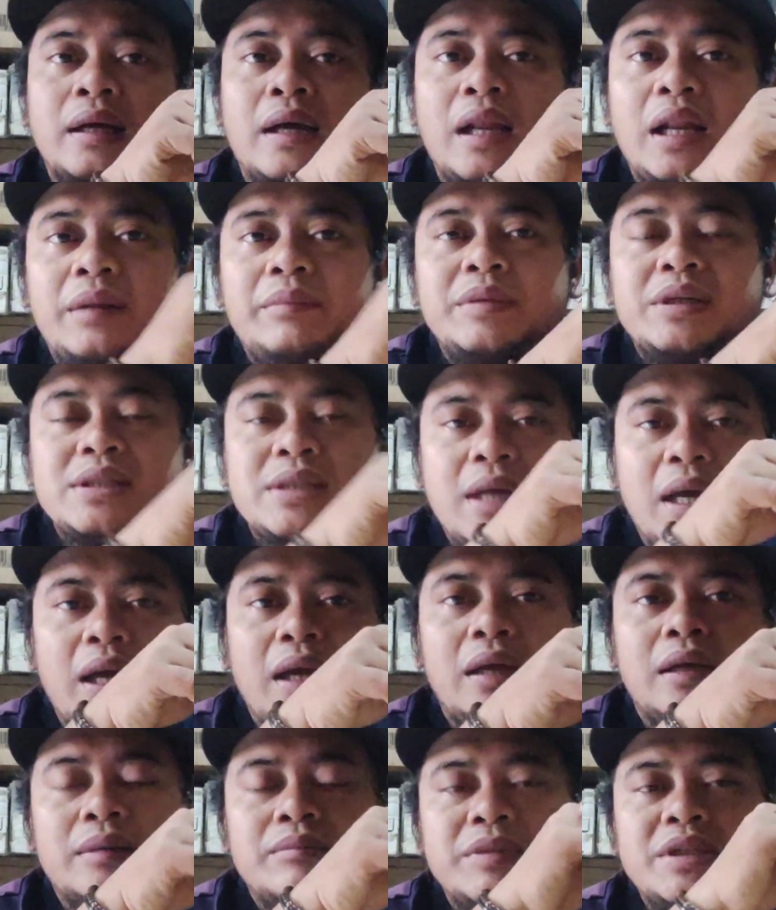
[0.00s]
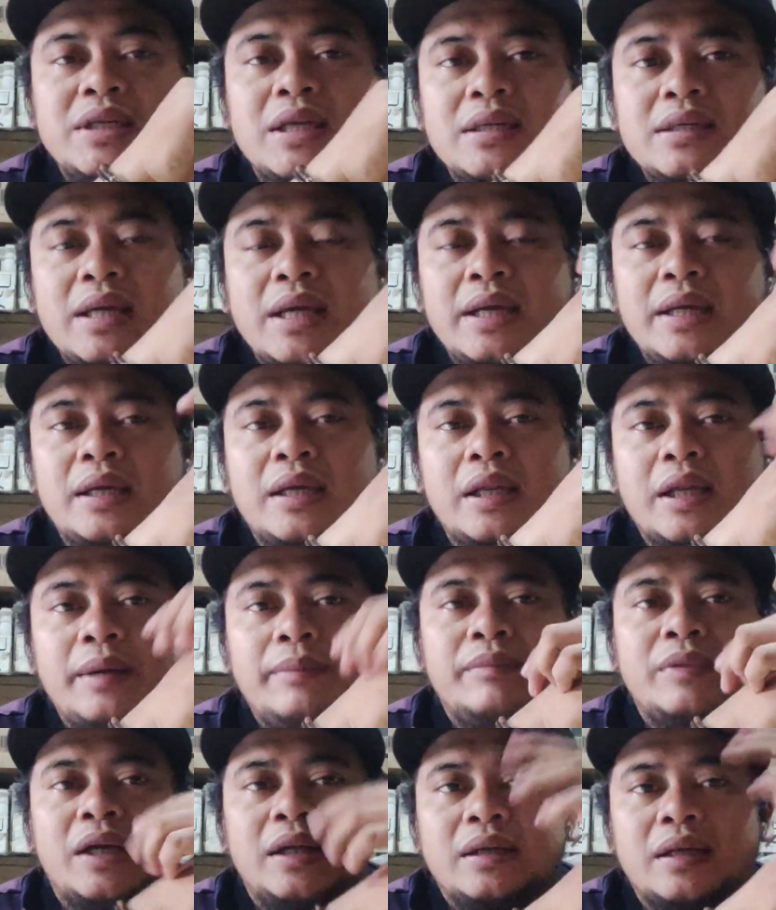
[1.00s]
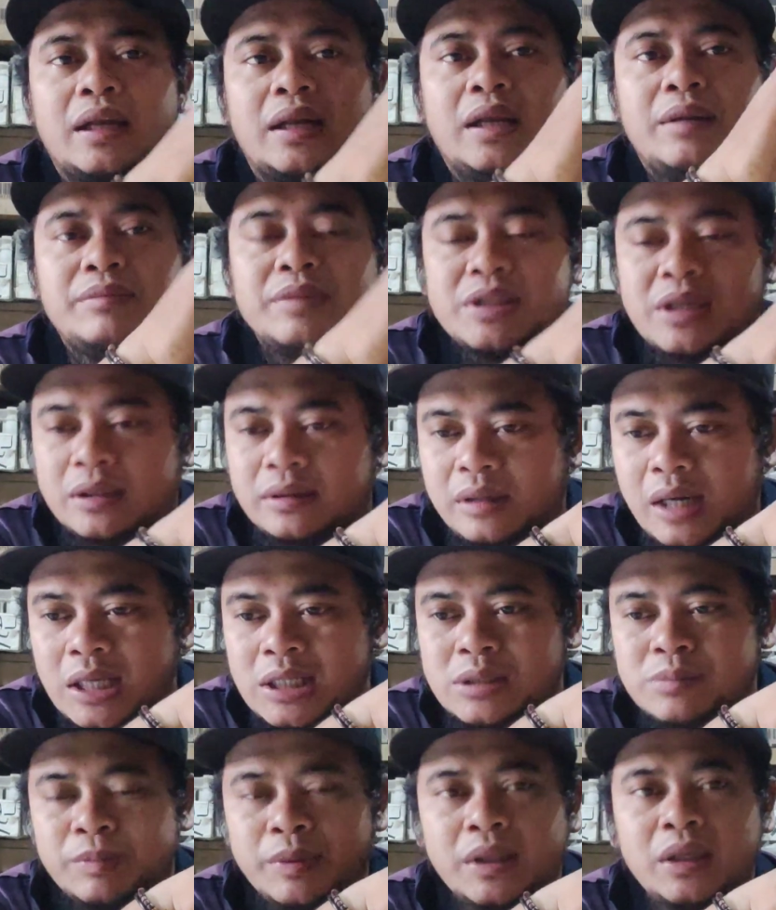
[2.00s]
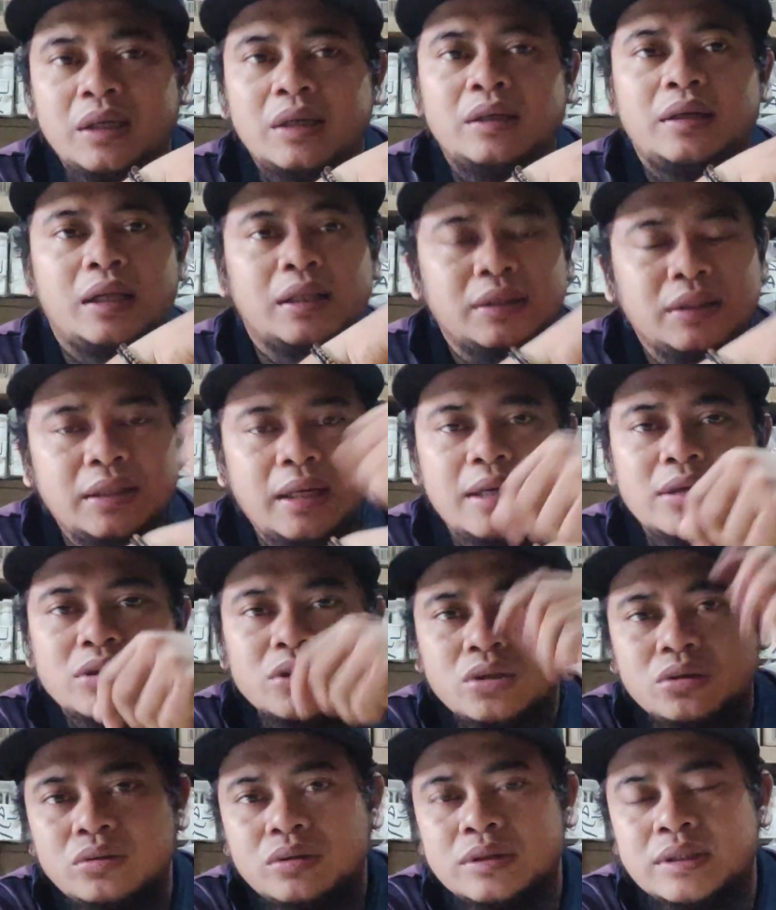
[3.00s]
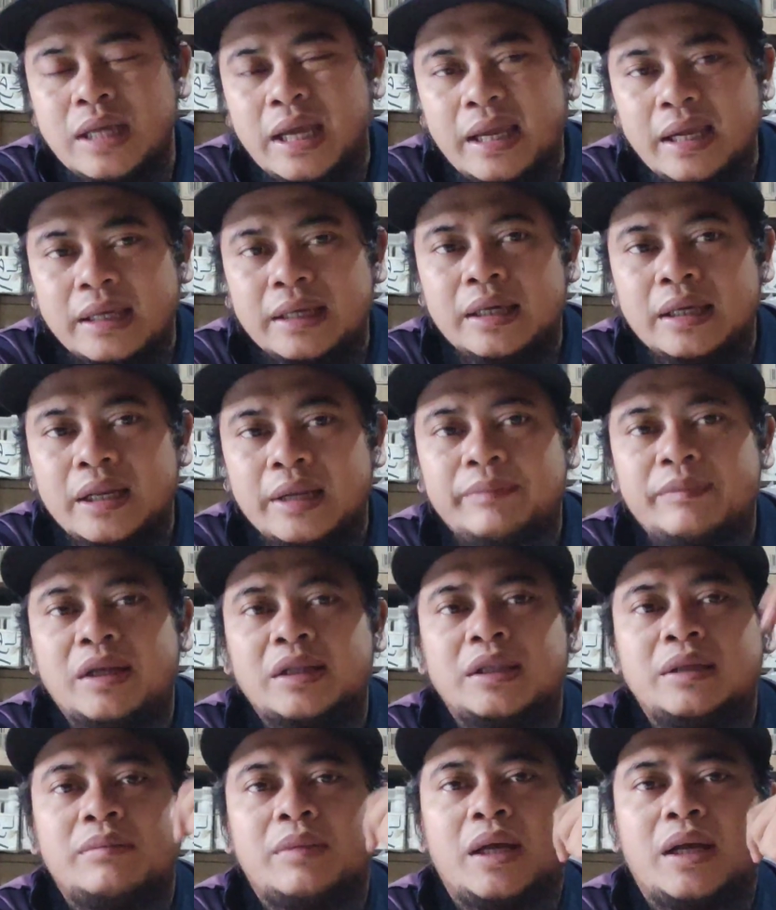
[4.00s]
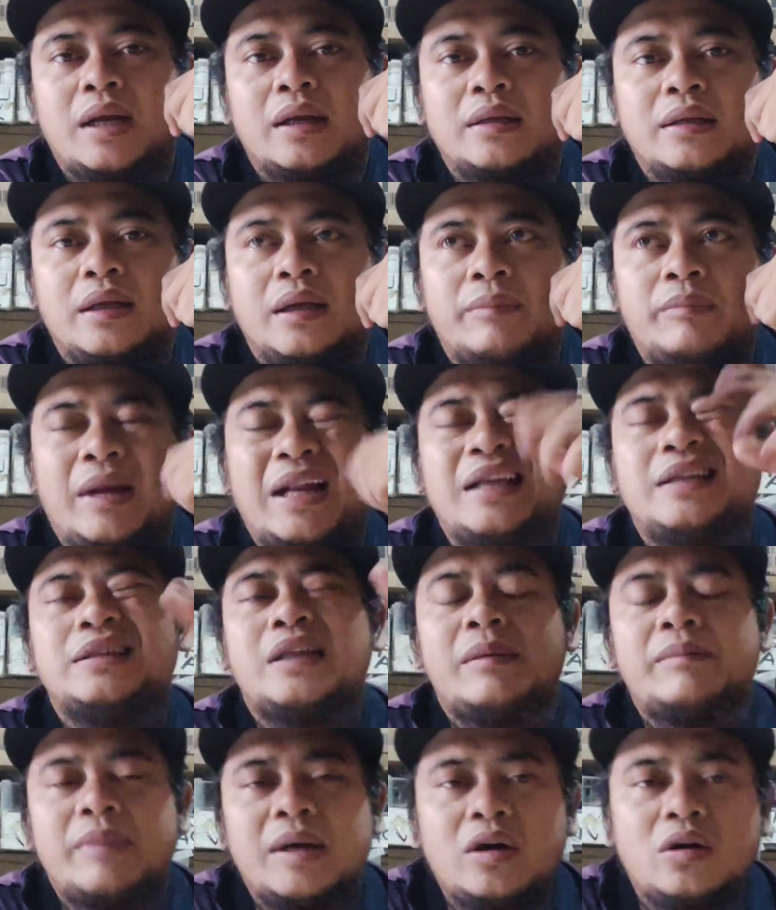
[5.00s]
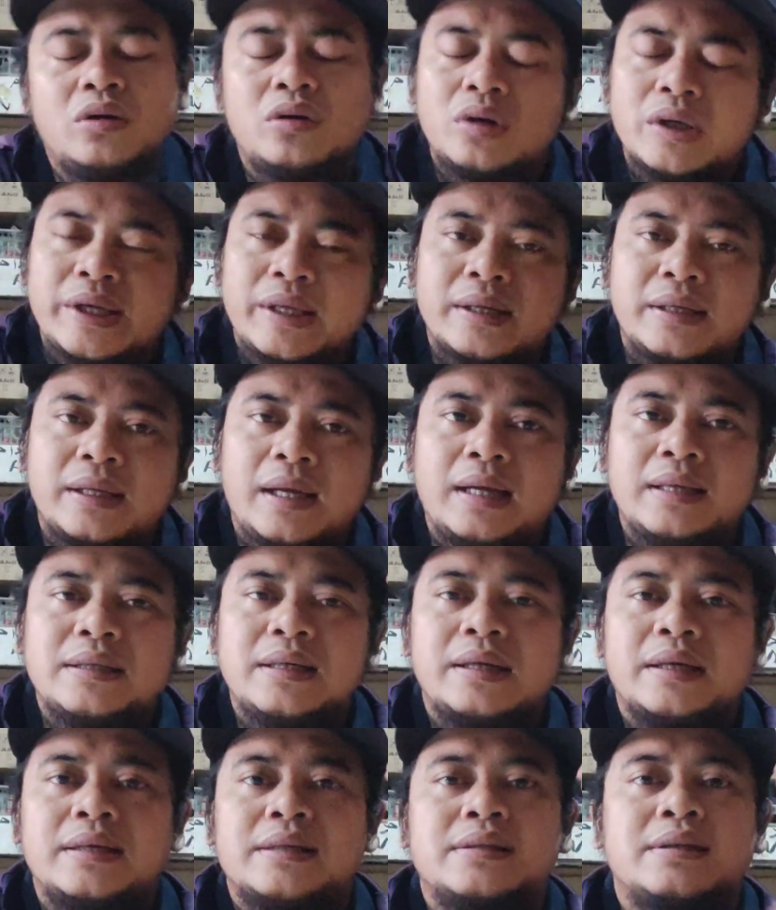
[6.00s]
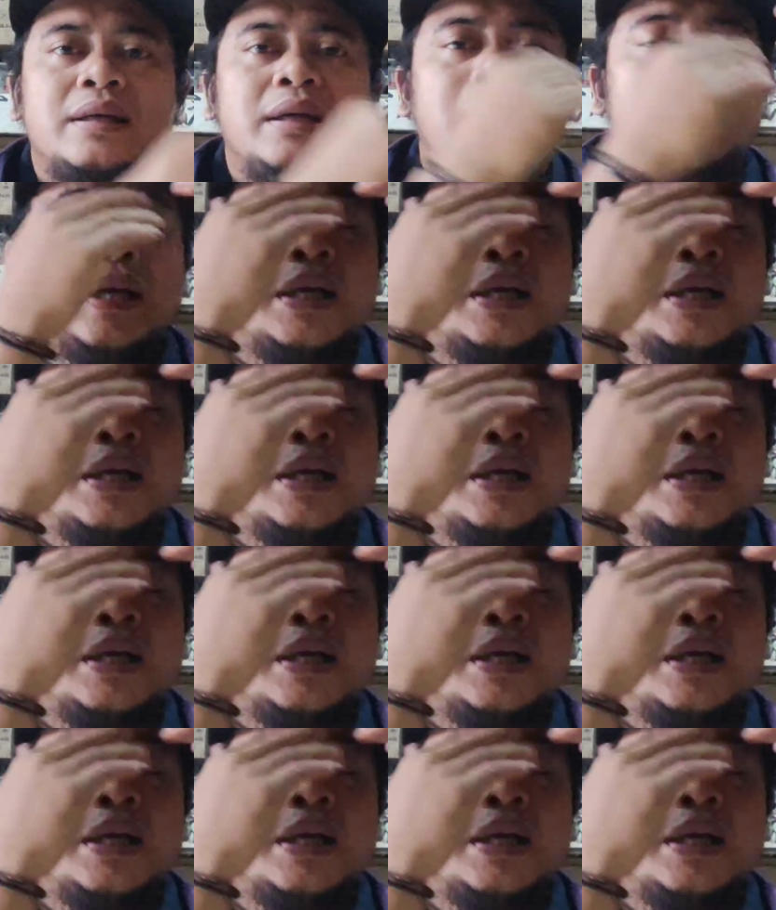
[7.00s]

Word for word: kalian bisa bisa saya kirim dan kalian bisa transfer nanti langsung saya kirim nanti barangnya paling tambah ongkirnya aja guys